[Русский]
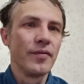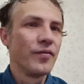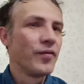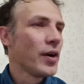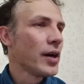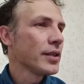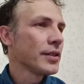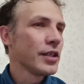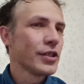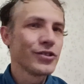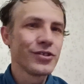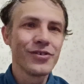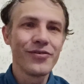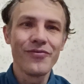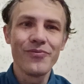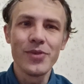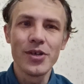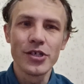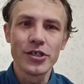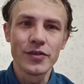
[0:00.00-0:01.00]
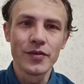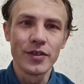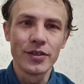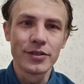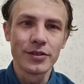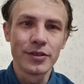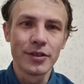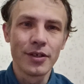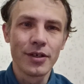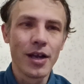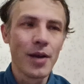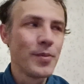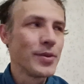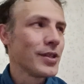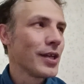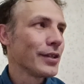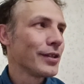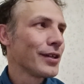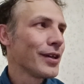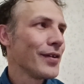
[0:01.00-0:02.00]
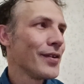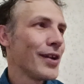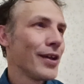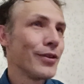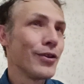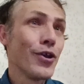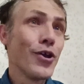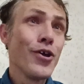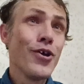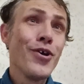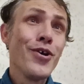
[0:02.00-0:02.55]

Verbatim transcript: Вар даже не вмешивается. Комментаторы говорят,